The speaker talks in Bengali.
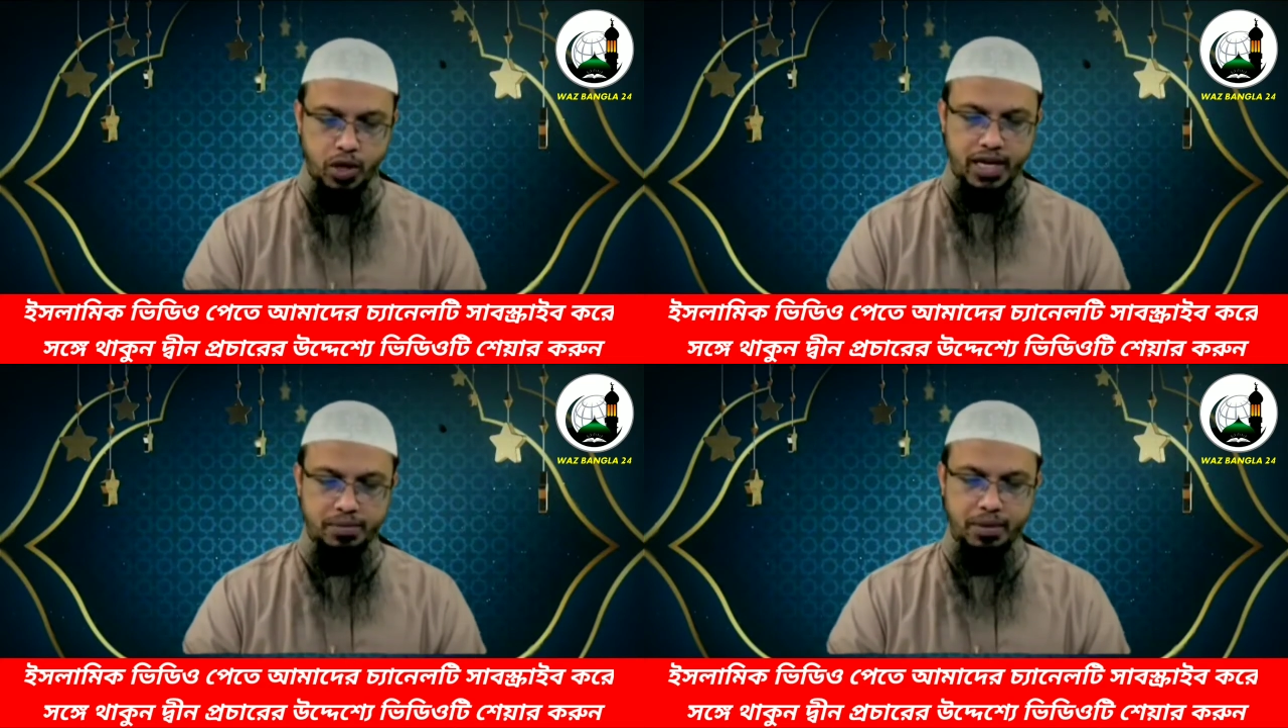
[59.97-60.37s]

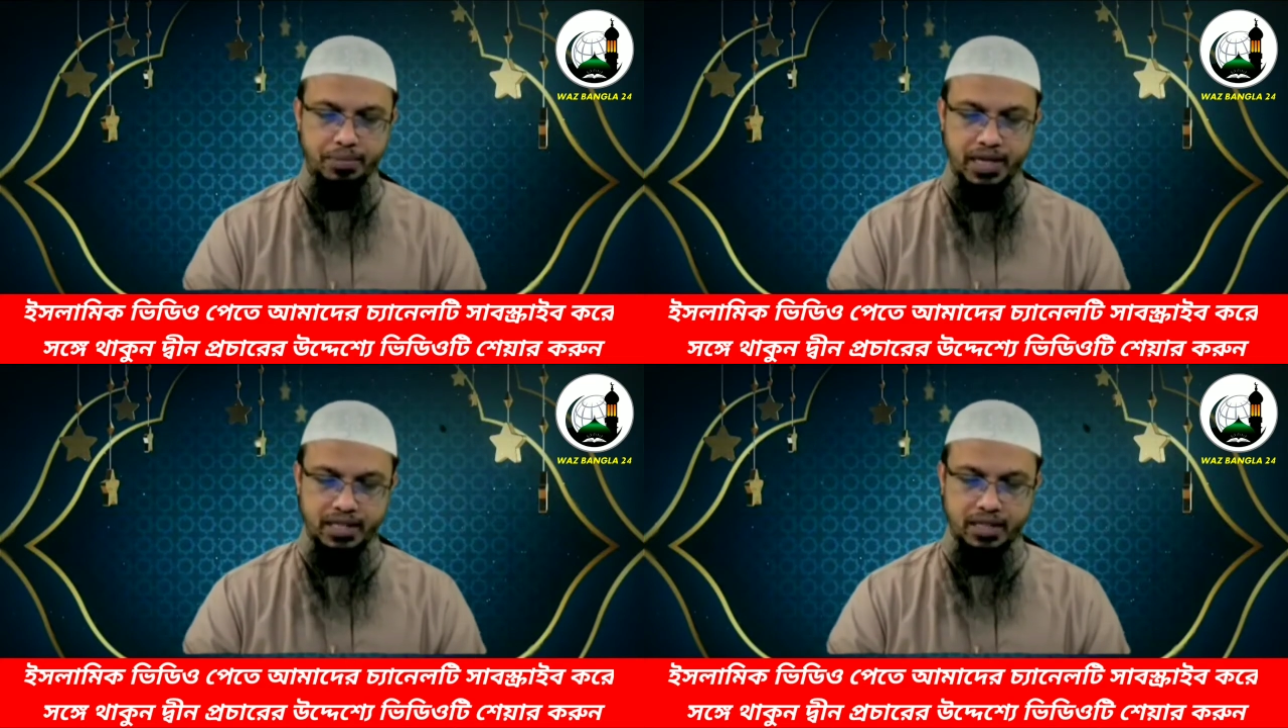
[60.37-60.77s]
সুরাই ইয়াসমিন
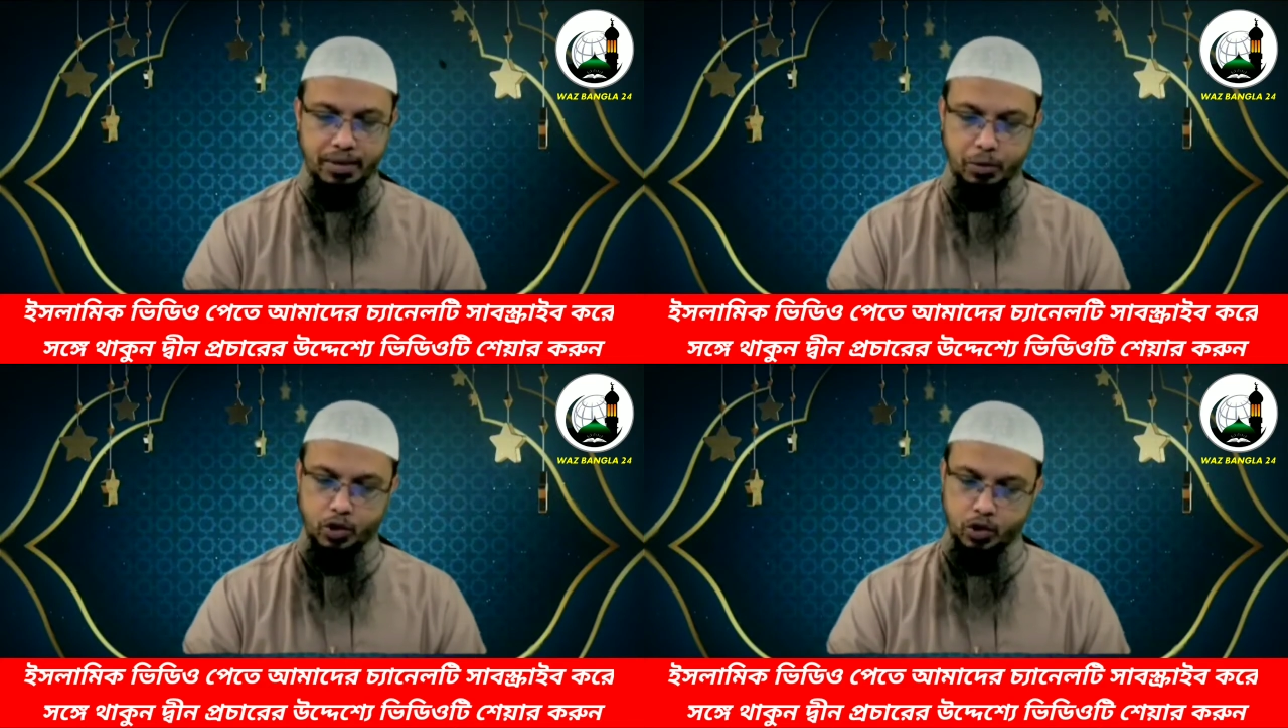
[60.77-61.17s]
আপনি লিখেছেন
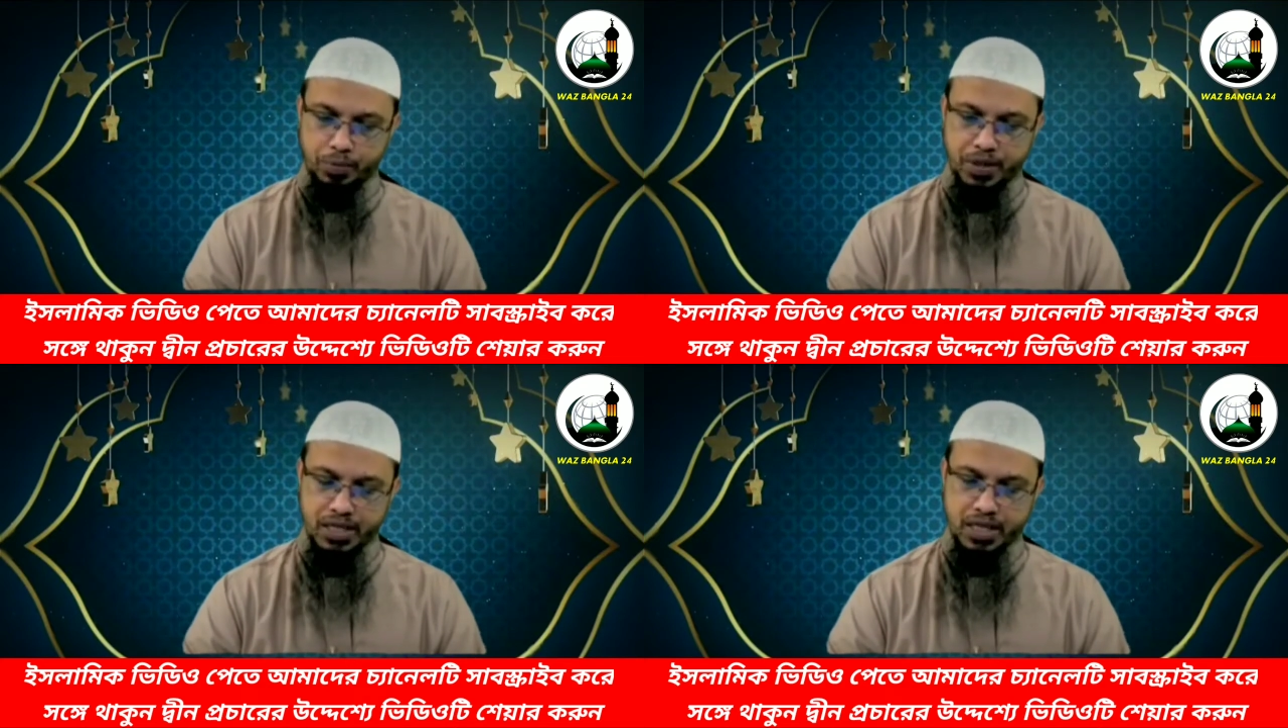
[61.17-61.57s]
আমার বয়স
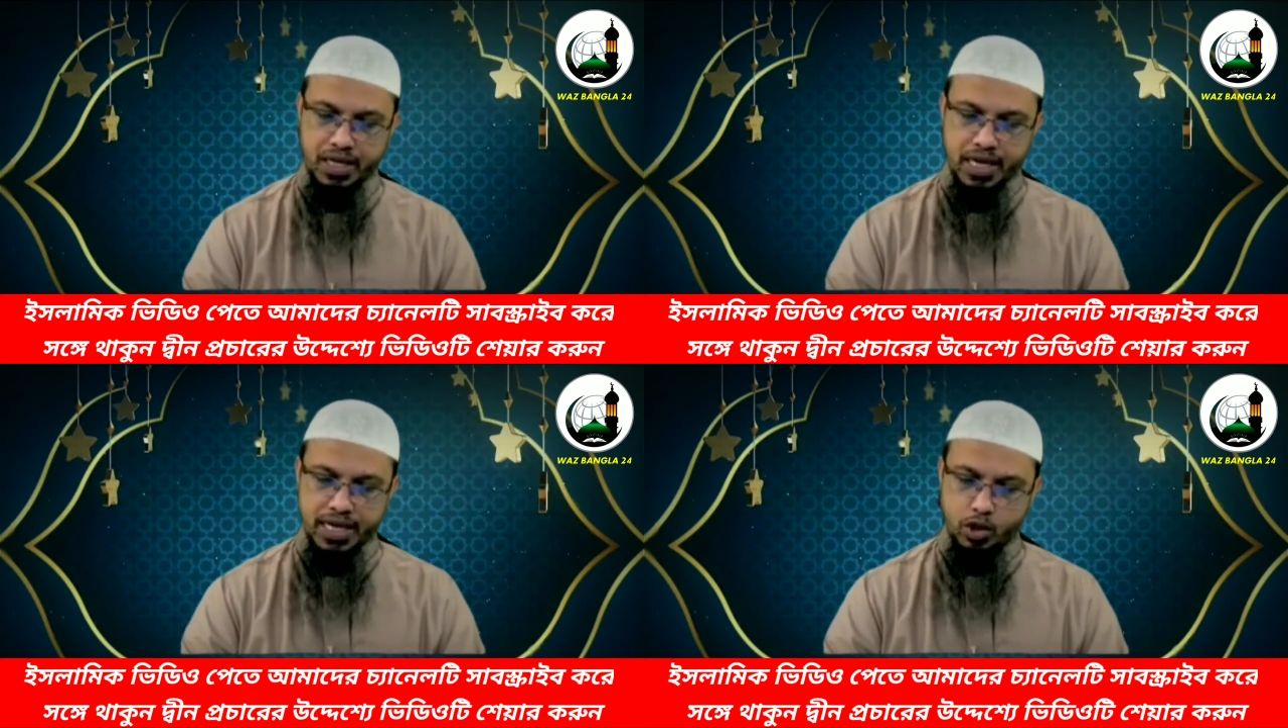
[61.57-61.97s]
চব্বিশ
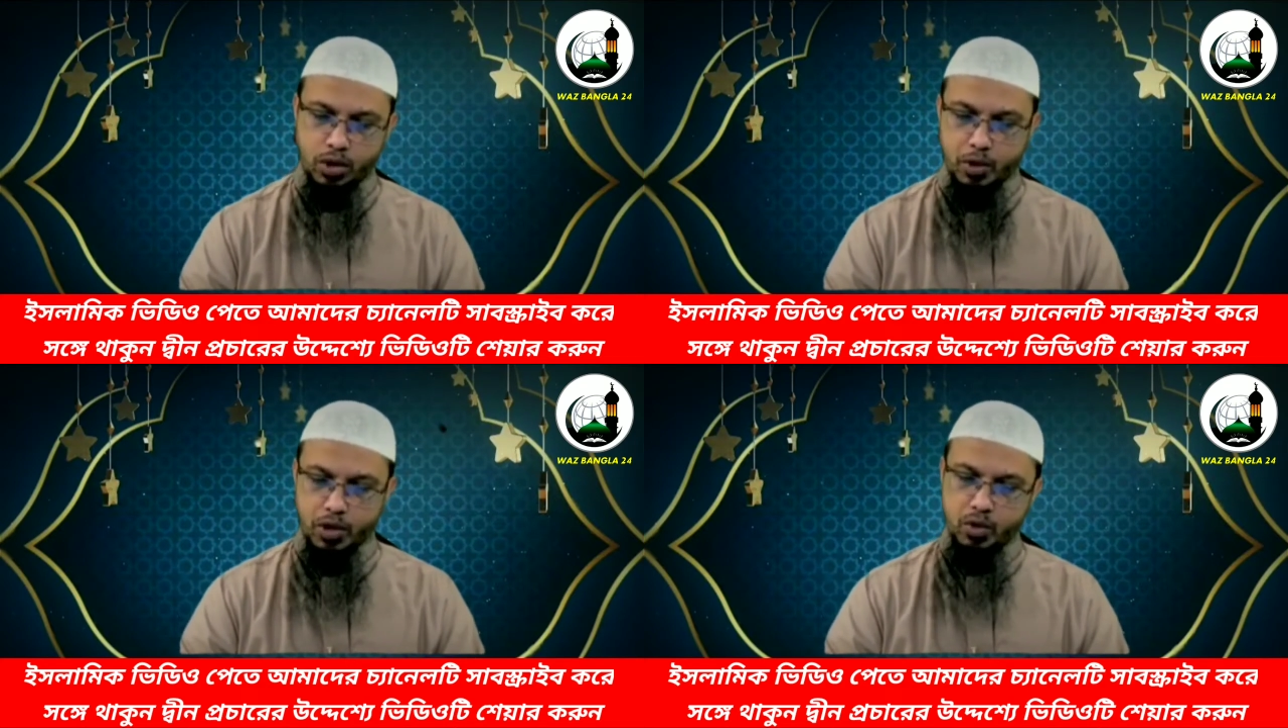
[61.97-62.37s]

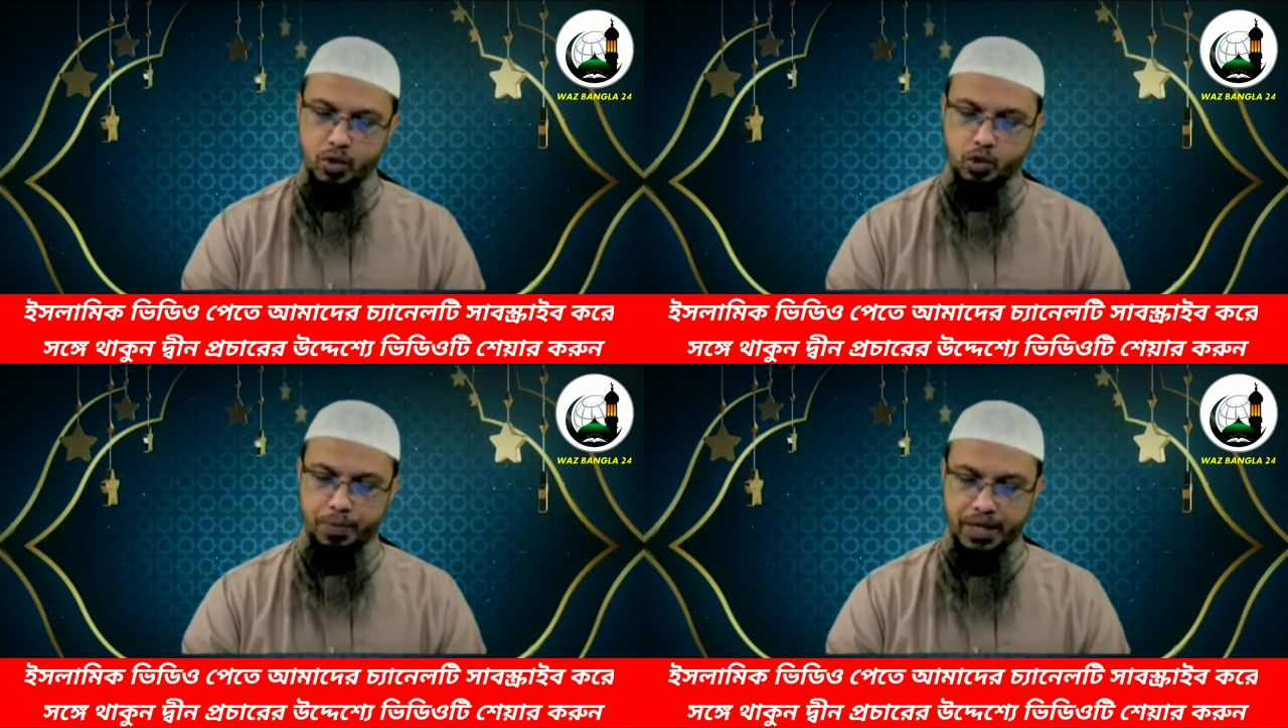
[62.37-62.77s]
কিন্তু আমার
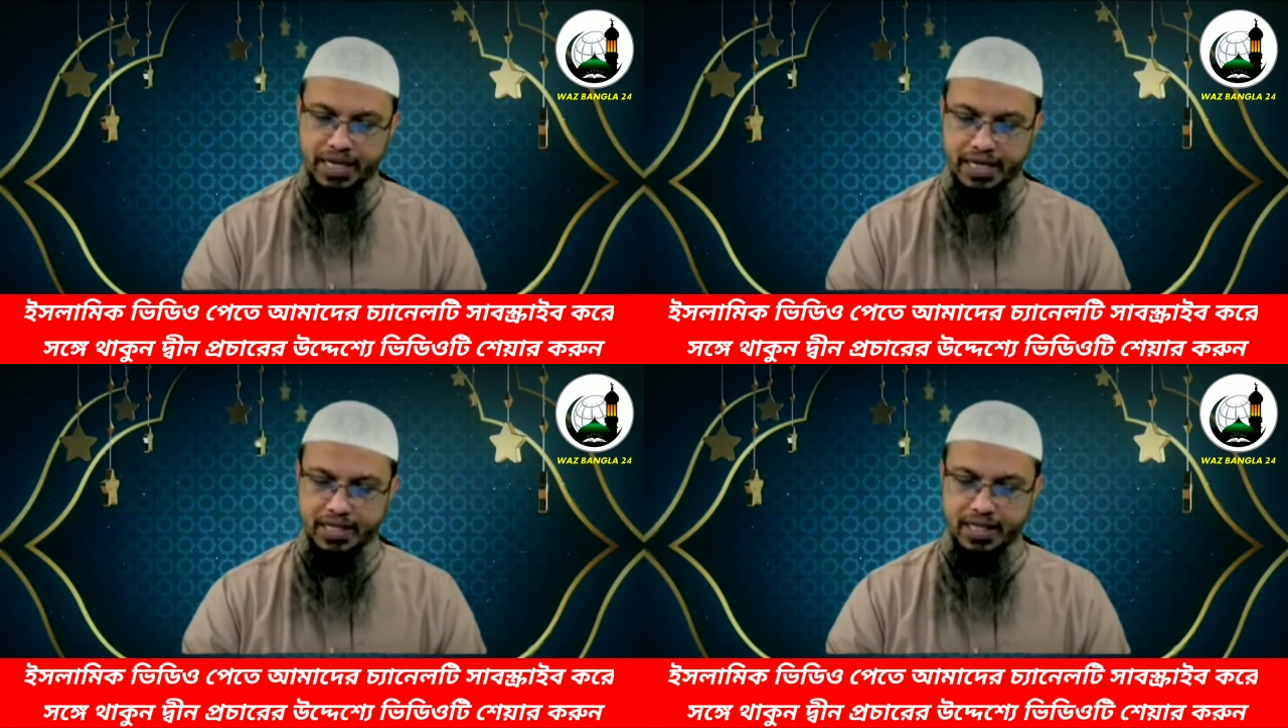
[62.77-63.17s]
অনেকগুলো চুল
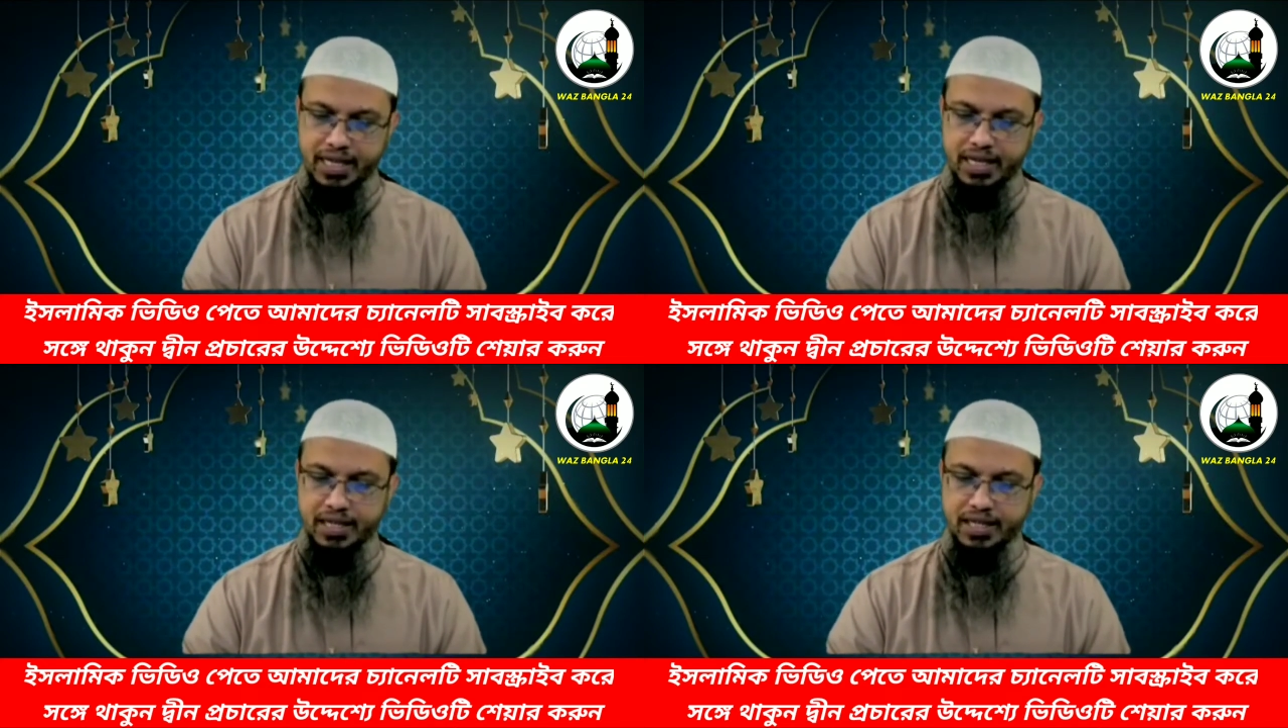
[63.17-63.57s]
পেকে গিয়েছে